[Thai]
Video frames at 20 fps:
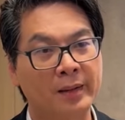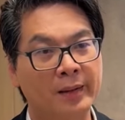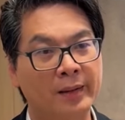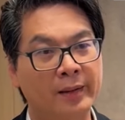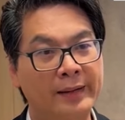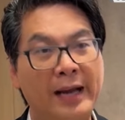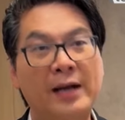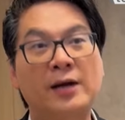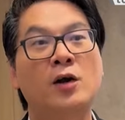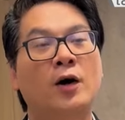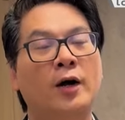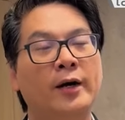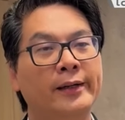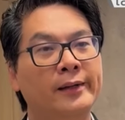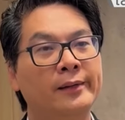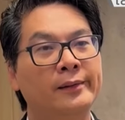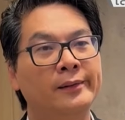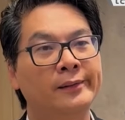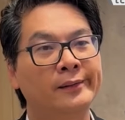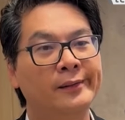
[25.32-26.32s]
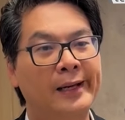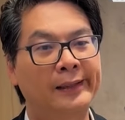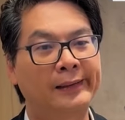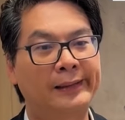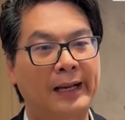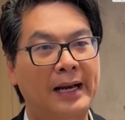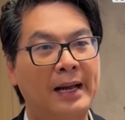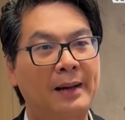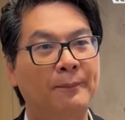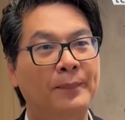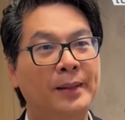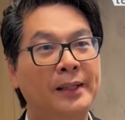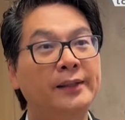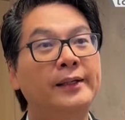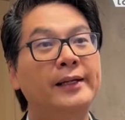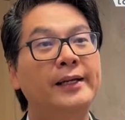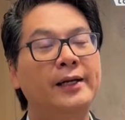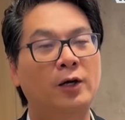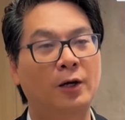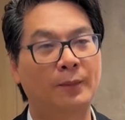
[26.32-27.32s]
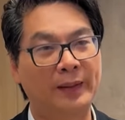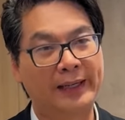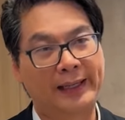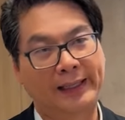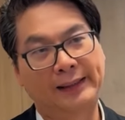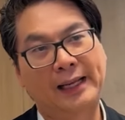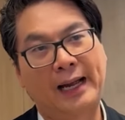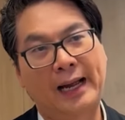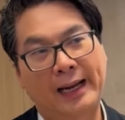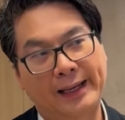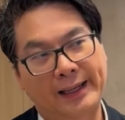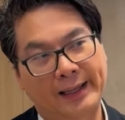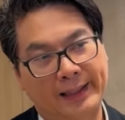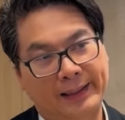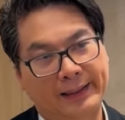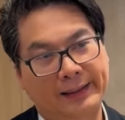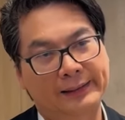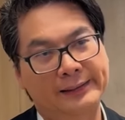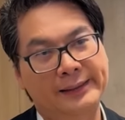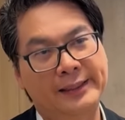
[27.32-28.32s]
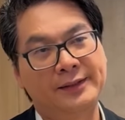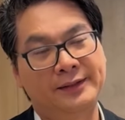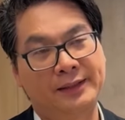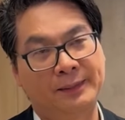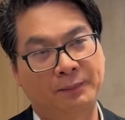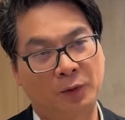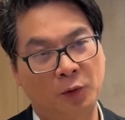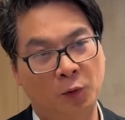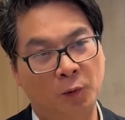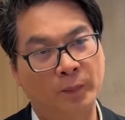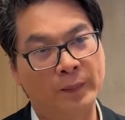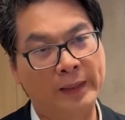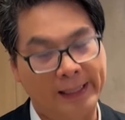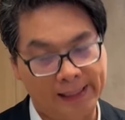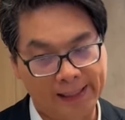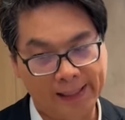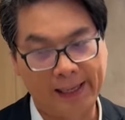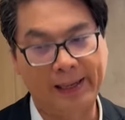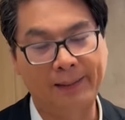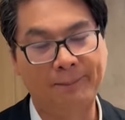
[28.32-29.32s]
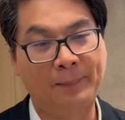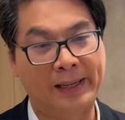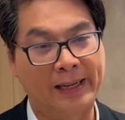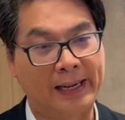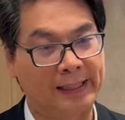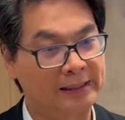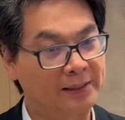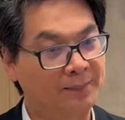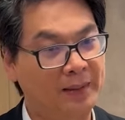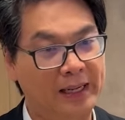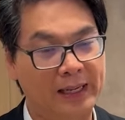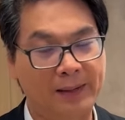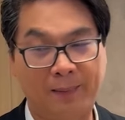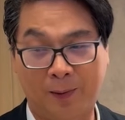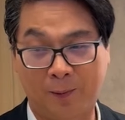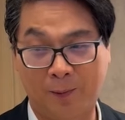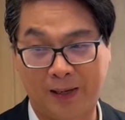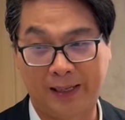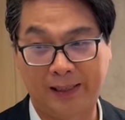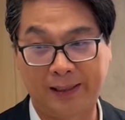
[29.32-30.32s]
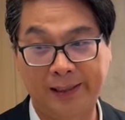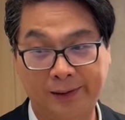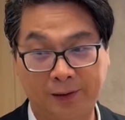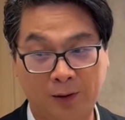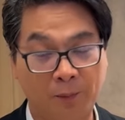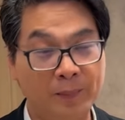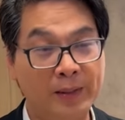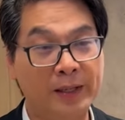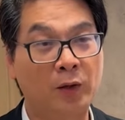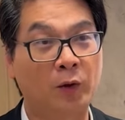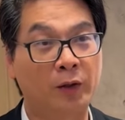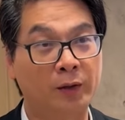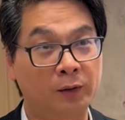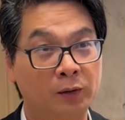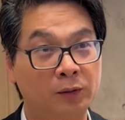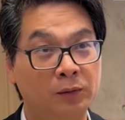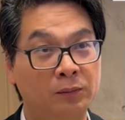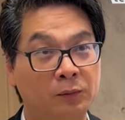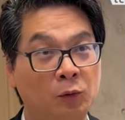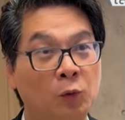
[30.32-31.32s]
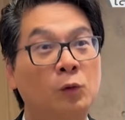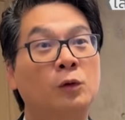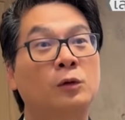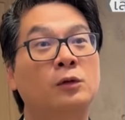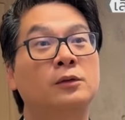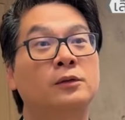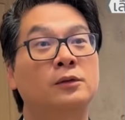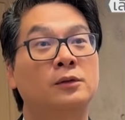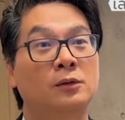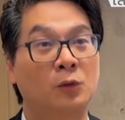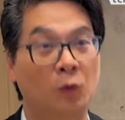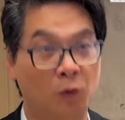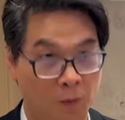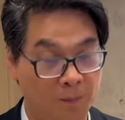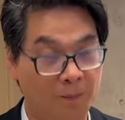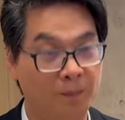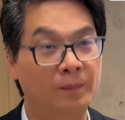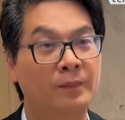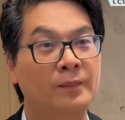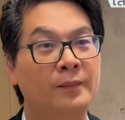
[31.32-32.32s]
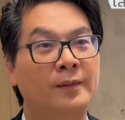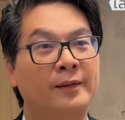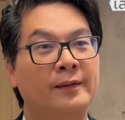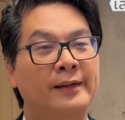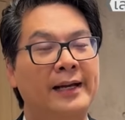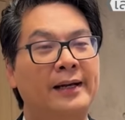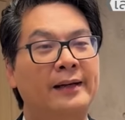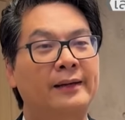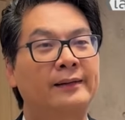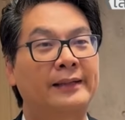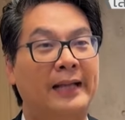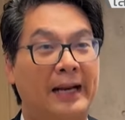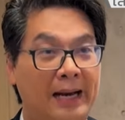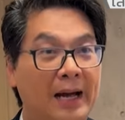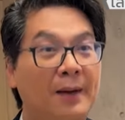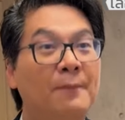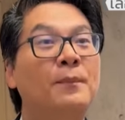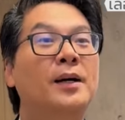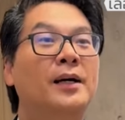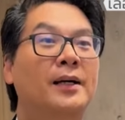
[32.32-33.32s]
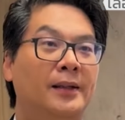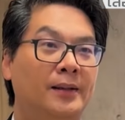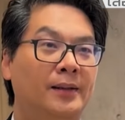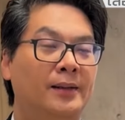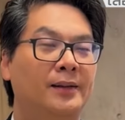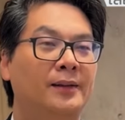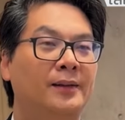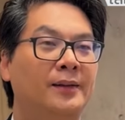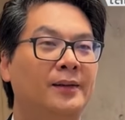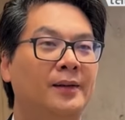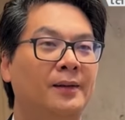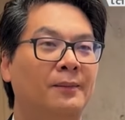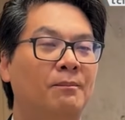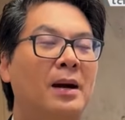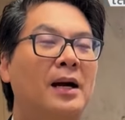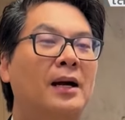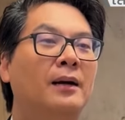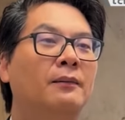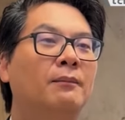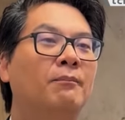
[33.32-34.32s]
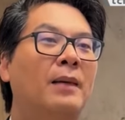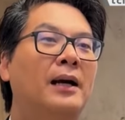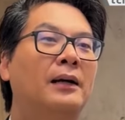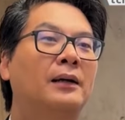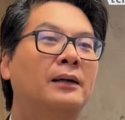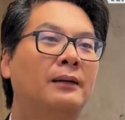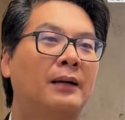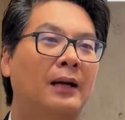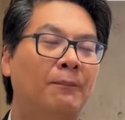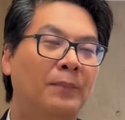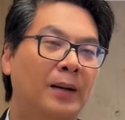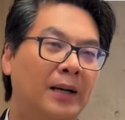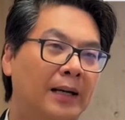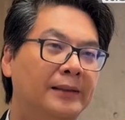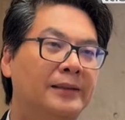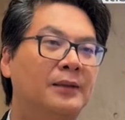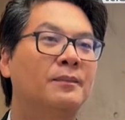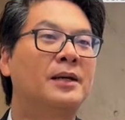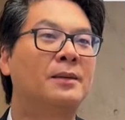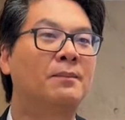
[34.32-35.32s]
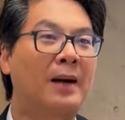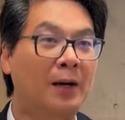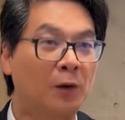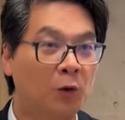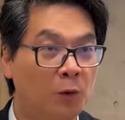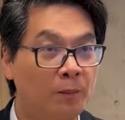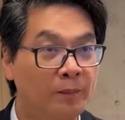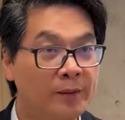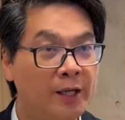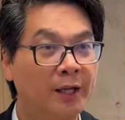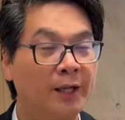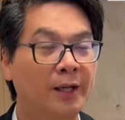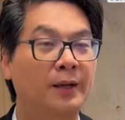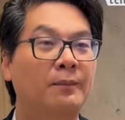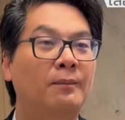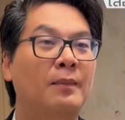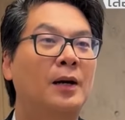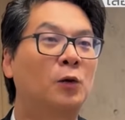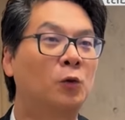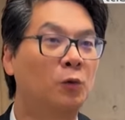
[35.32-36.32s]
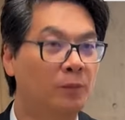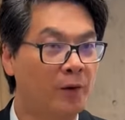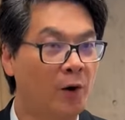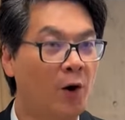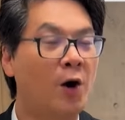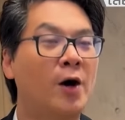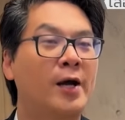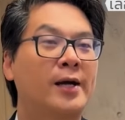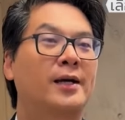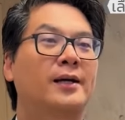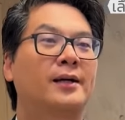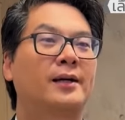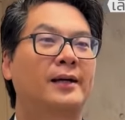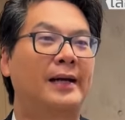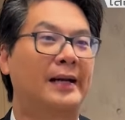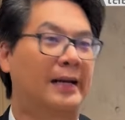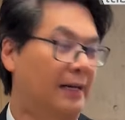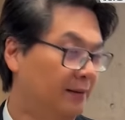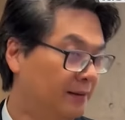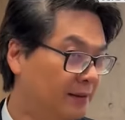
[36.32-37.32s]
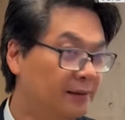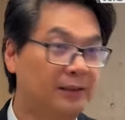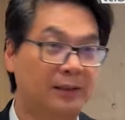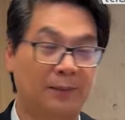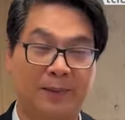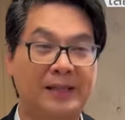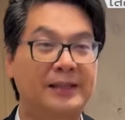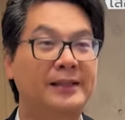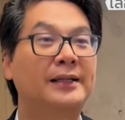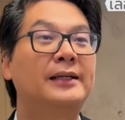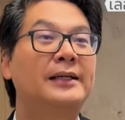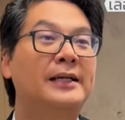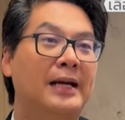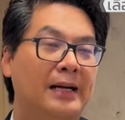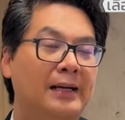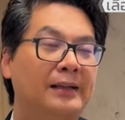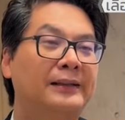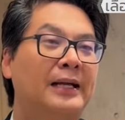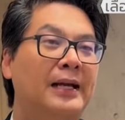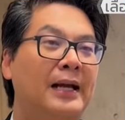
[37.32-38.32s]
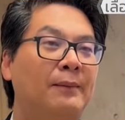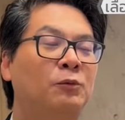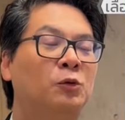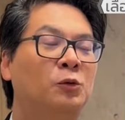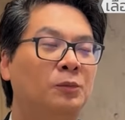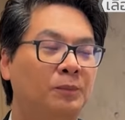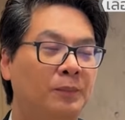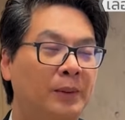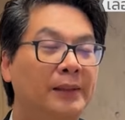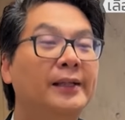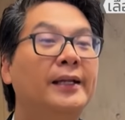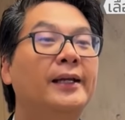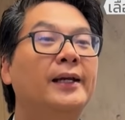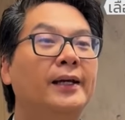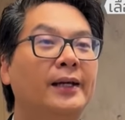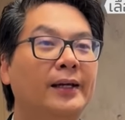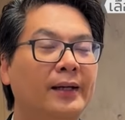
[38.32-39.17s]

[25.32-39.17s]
แน่นอนในแต่ละพื้นที่ของประเทศไทยอ่ะ20 กลุ่มนี้มันอาจจะไม่ได้แบบว่าเฮ้ยต้องมีคนทุกกลุ่มในแต่ละอำเภอบางบางอำเภอจะมีบางกลุ่มเยอะบางกลุ่มน้อย ซึ่งจะเป็นเช่นนี้แทบทุกพื้นที่